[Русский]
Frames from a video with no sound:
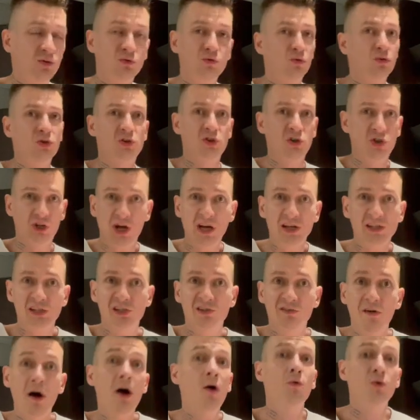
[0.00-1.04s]
Ну, то есть
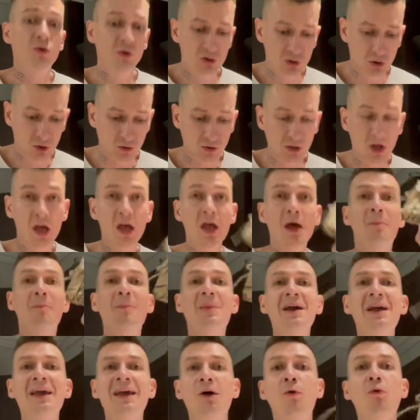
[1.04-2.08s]
час-два уйдет.
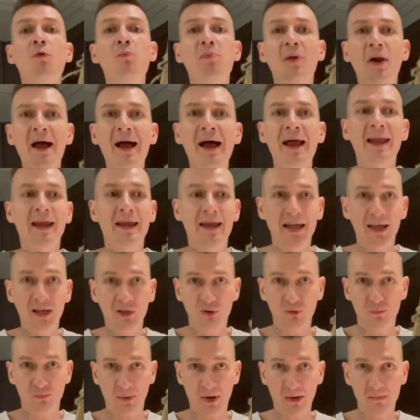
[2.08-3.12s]
Мы убрали
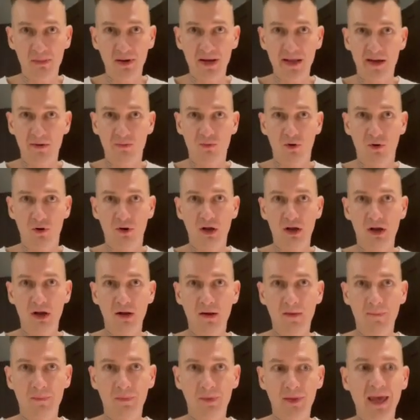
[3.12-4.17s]
эту проблему.
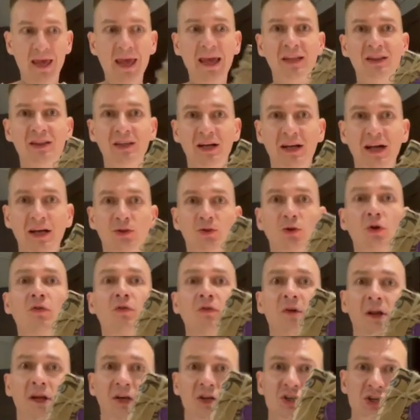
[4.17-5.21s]
Это
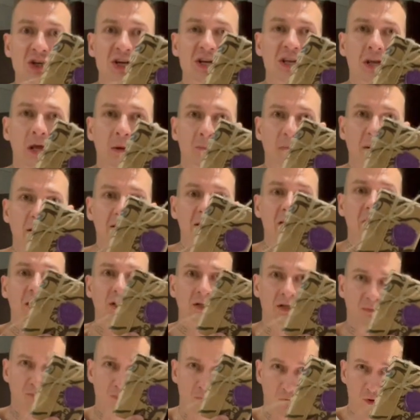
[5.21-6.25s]
готовое решение
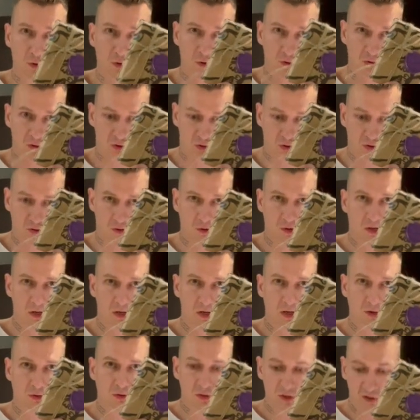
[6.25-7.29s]
подарка полностью.
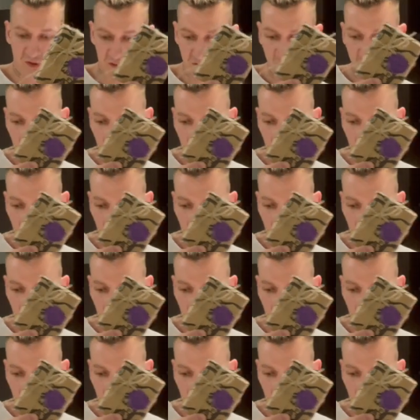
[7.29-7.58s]
То есть